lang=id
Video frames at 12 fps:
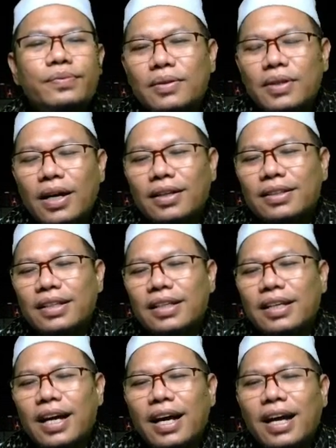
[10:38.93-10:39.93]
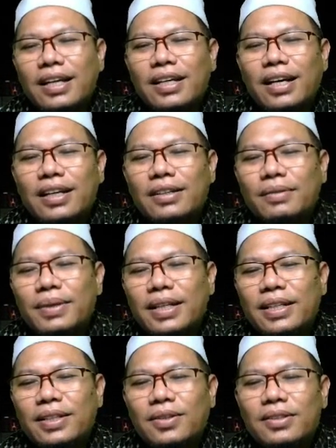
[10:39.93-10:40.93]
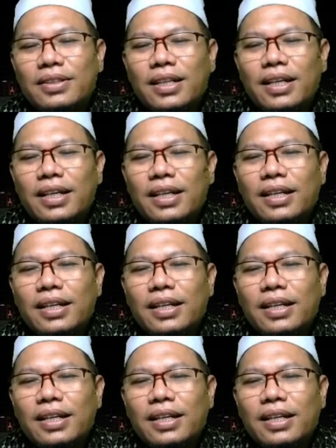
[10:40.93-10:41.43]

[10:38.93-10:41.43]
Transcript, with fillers: Itu yang ketiga, yang berikutnya